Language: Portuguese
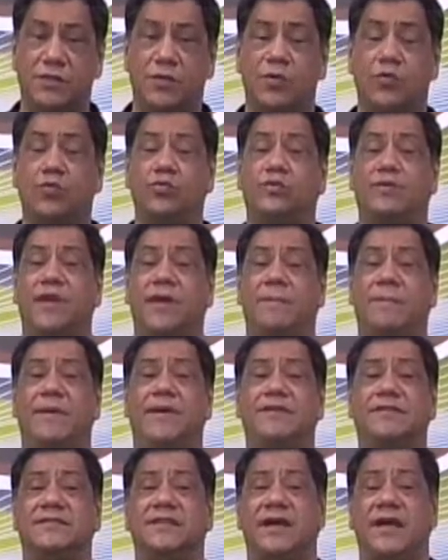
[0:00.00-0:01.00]

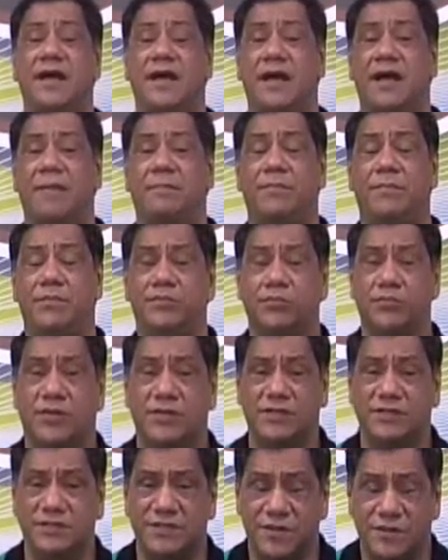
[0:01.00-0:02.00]
ultrapassar a
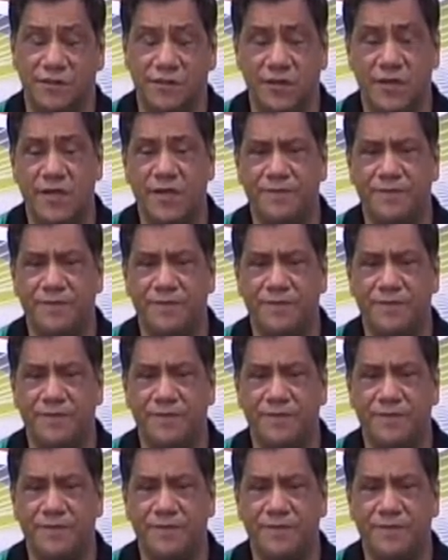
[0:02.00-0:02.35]
pontuação